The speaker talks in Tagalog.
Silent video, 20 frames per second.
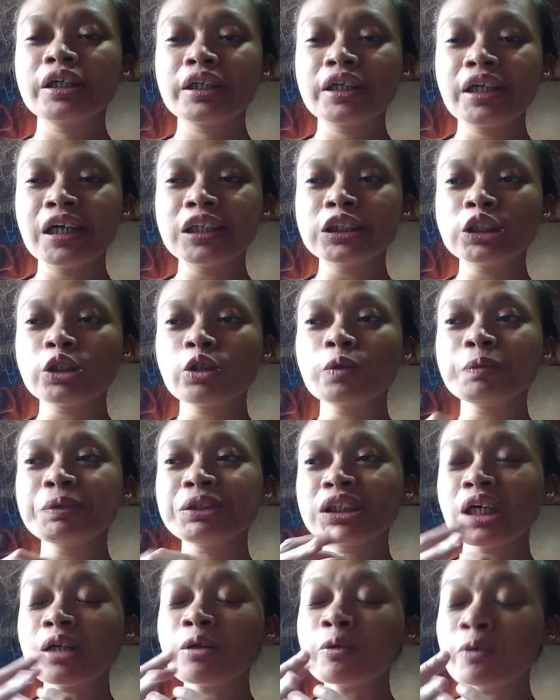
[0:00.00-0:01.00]
Guys, obvious
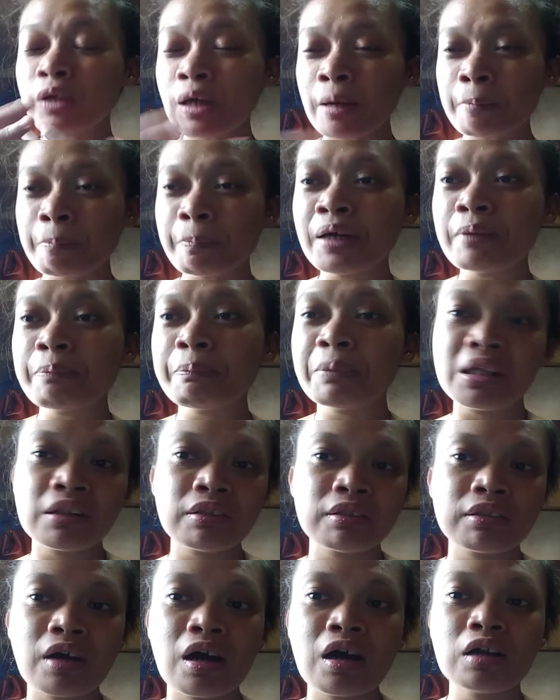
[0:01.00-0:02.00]
ka nung lapay
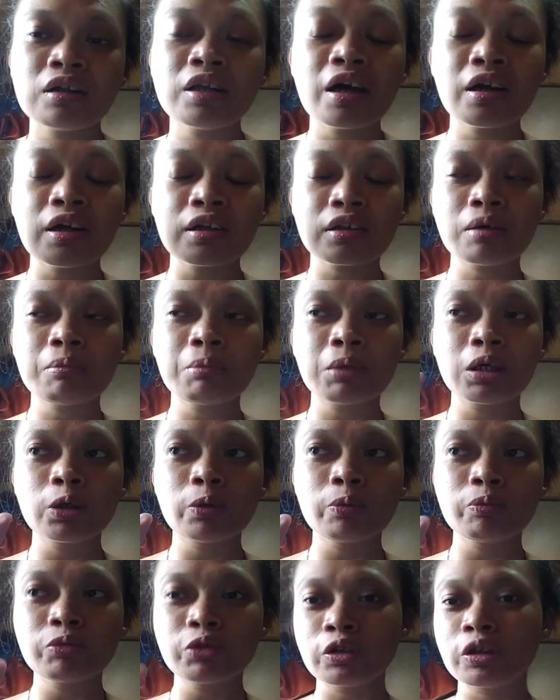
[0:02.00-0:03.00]
pintal, diyan na ta
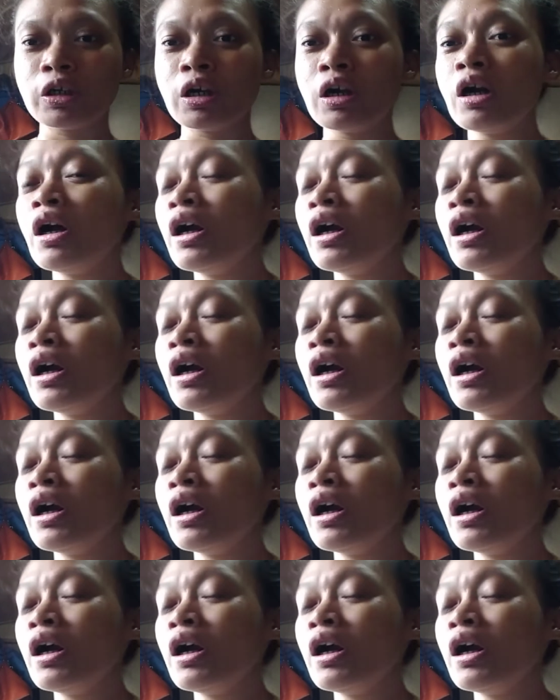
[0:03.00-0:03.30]
mag-room tour.